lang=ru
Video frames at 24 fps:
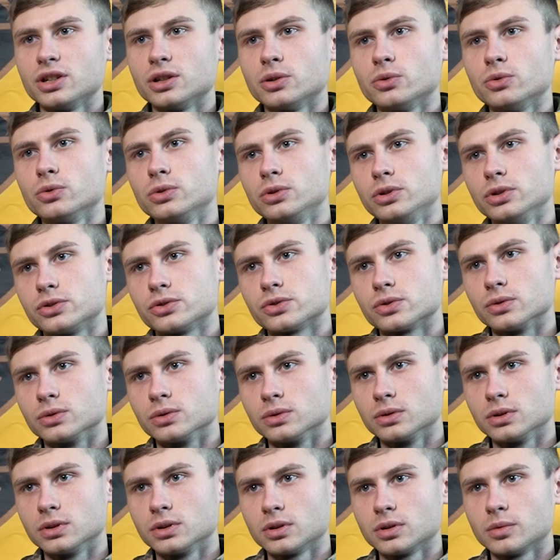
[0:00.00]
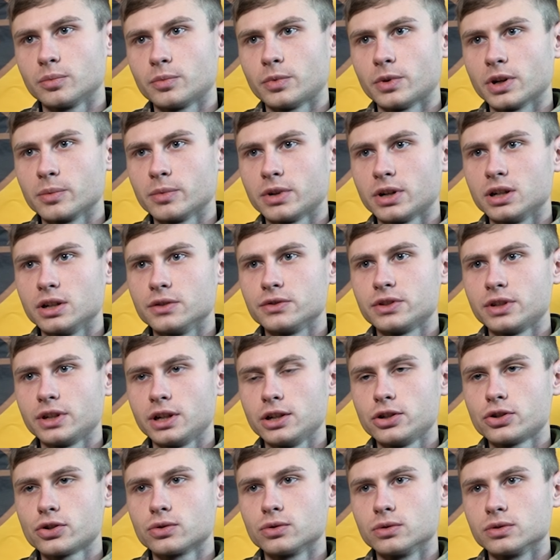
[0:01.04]
на улицу, поймали
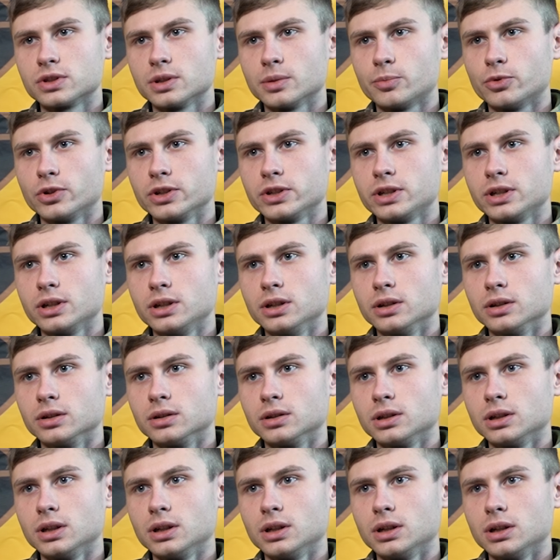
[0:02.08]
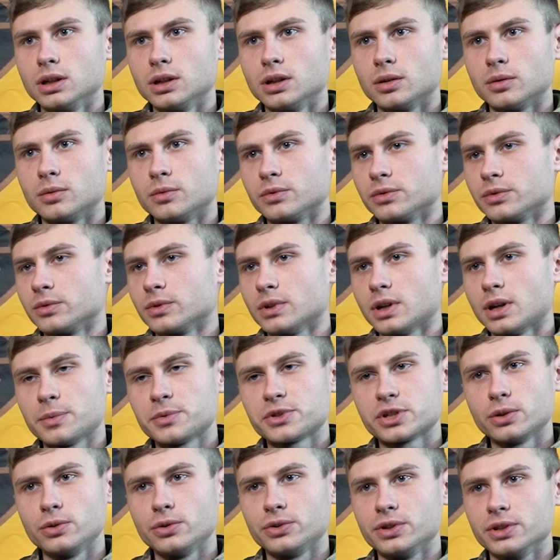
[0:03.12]
встречку, заплатили
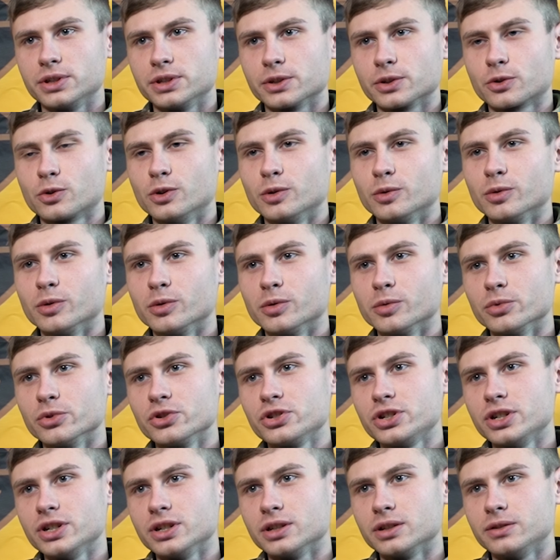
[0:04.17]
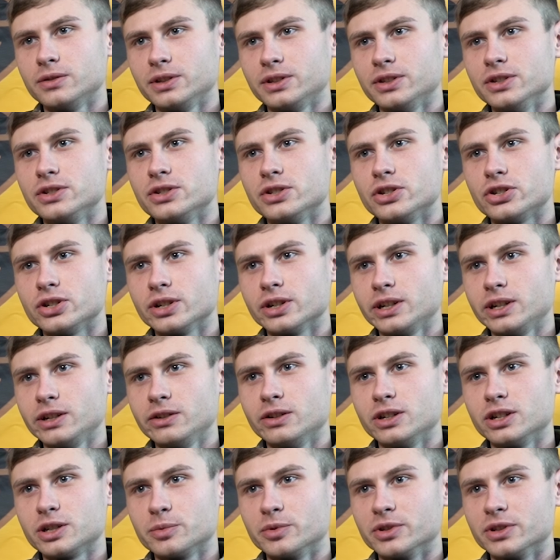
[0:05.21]
абсолютно незнакомому мужчине 2000
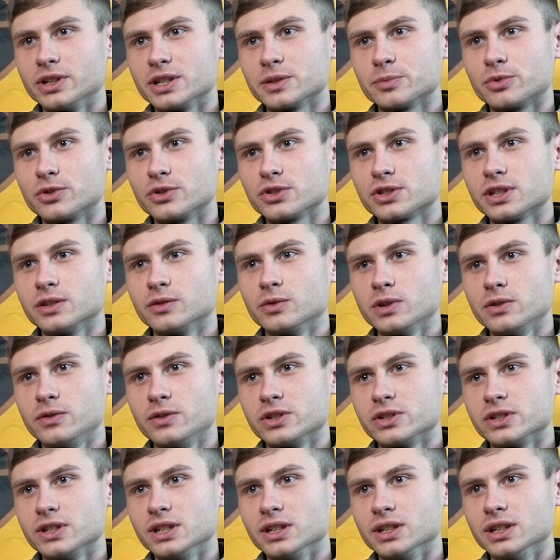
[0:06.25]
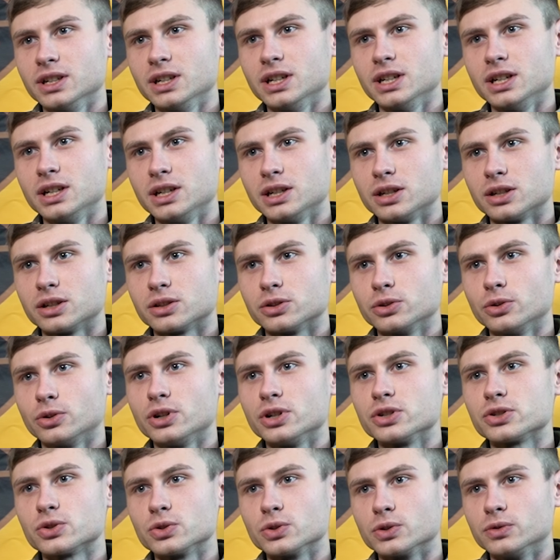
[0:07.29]
гривен, лишь бы нас просто вывезли до
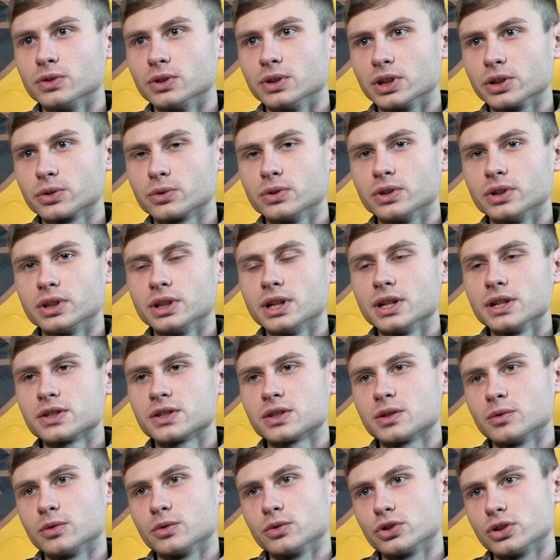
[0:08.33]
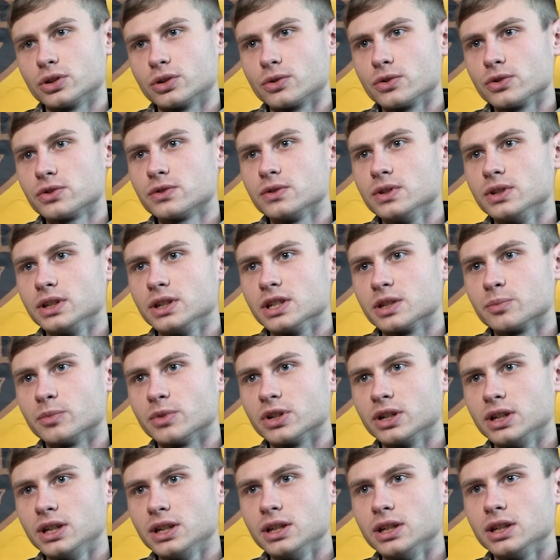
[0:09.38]
основы, откуда нас уже родственники
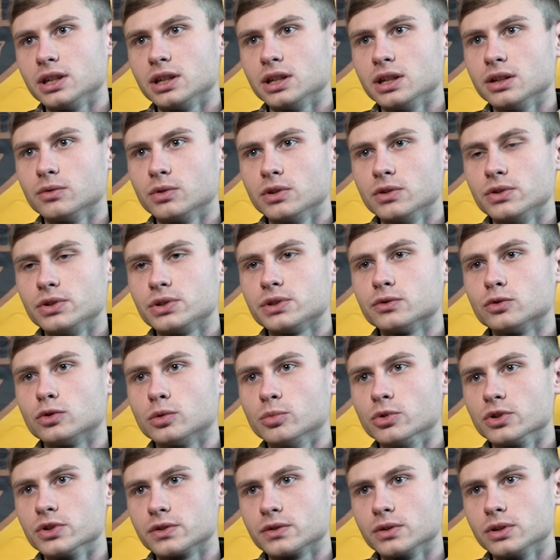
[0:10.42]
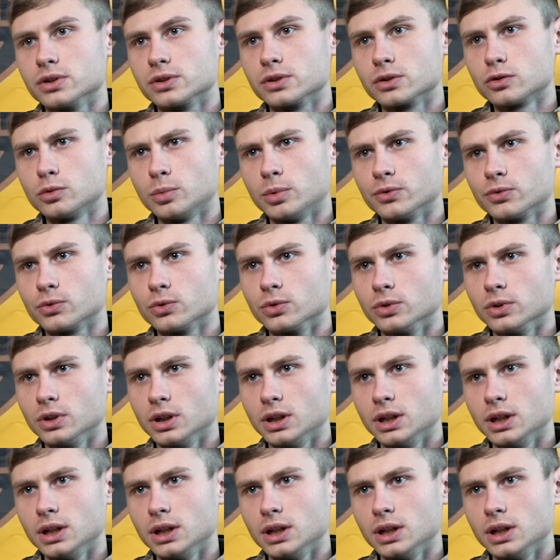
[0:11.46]
смогли и вывести в область или Загубовку.